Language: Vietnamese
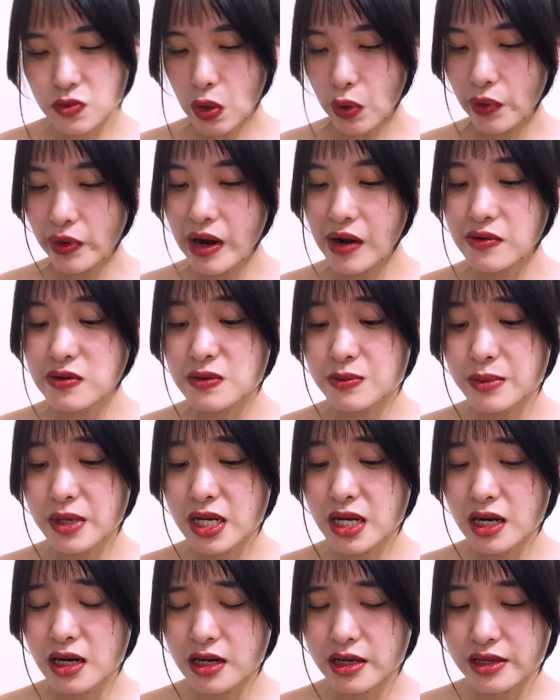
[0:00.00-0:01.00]
Ủa đâu, những miếng
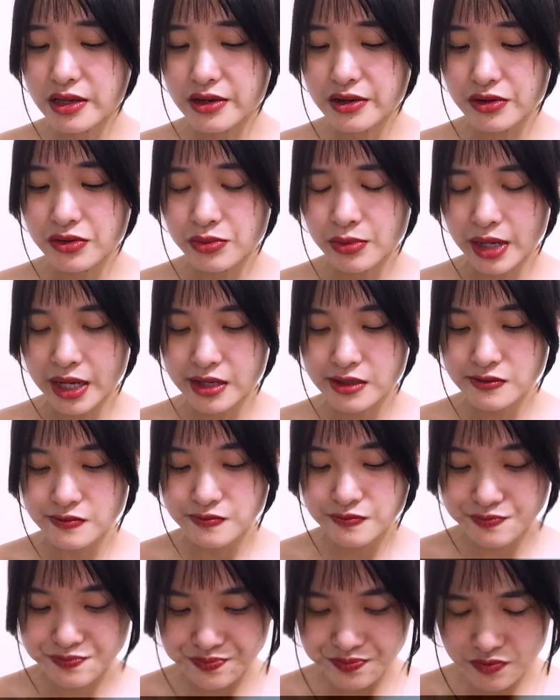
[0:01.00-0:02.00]
này là dừa mà.
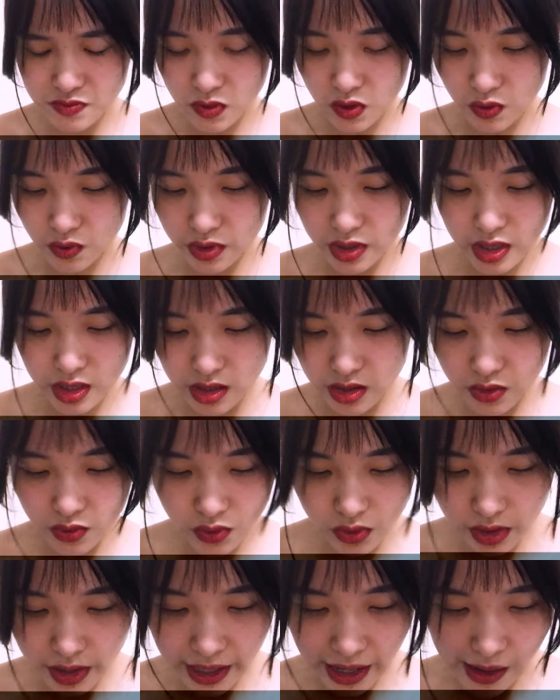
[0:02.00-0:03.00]
Ủa chị dao
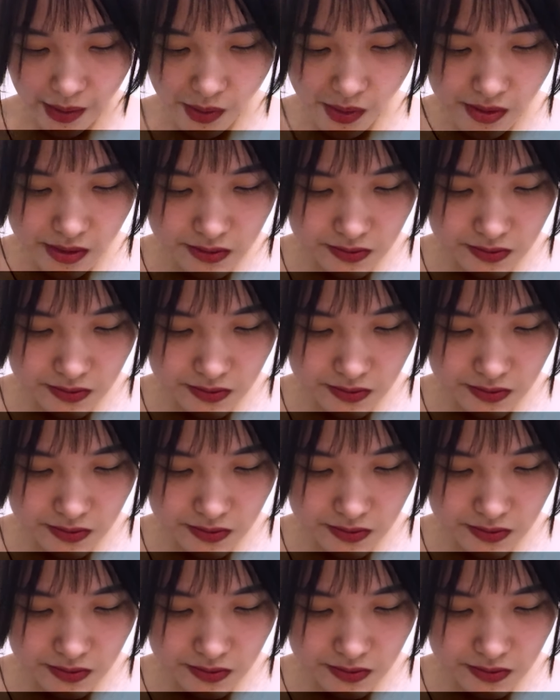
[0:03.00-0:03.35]
ua ở đâu?